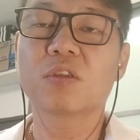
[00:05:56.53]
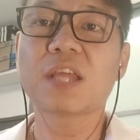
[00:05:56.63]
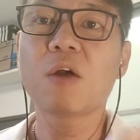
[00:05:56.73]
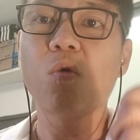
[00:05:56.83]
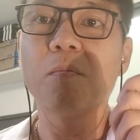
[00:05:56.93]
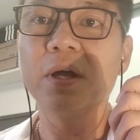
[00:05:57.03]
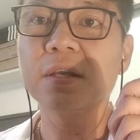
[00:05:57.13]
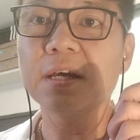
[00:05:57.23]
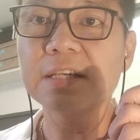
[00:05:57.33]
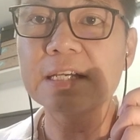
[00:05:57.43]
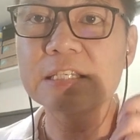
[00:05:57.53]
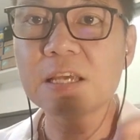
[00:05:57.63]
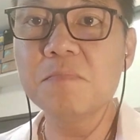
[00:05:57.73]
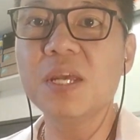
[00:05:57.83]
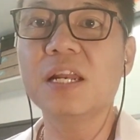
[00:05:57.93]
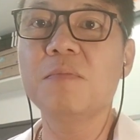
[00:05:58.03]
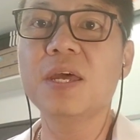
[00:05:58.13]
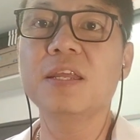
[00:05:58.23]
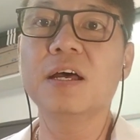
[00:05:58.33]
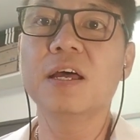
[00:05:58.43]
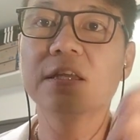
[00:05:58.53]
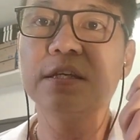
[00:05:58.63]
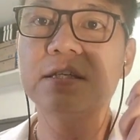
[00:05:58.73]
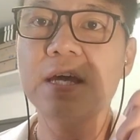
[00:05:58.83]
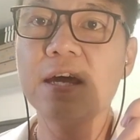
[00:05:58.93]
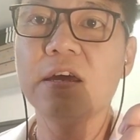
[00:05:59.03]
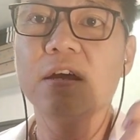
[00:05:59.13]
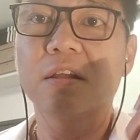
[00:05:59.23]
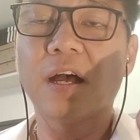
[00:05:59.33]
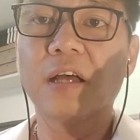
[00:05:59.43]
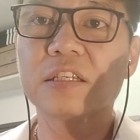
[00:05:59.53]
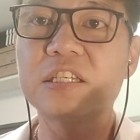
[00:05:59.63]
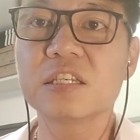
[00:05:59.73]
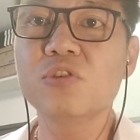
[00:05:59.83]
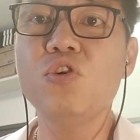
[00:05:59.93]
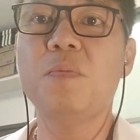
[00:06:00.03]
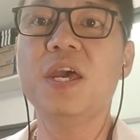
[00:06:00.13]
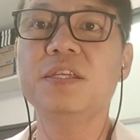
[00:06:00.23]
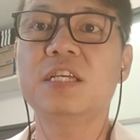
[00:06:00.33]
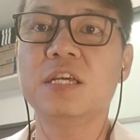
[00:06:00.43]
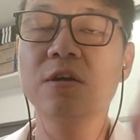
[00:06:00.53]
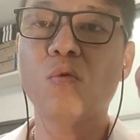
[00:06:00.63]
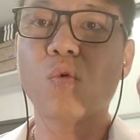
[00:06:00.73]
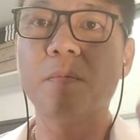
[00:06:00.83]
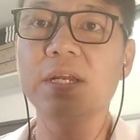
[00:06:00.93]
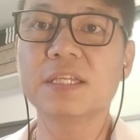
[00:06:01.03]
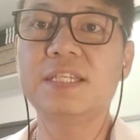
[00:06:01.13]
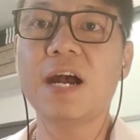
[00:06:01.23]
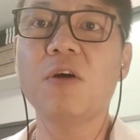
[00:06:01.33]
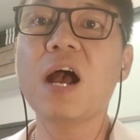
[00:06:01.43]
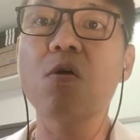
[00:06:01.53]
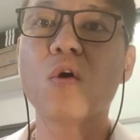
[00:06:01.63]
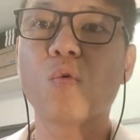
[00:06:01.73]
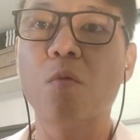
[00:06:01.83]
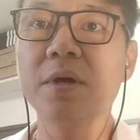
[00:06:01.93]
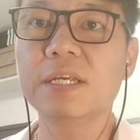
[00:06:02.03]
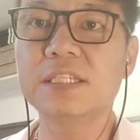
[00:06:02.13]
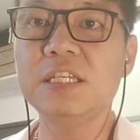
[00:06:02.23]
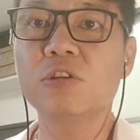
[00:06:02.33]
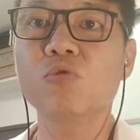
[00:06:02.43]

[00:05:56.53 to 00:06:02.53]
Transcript: 当我们的在生命里面的这些啊私欲偏情、我们的骄傲、我们的嫉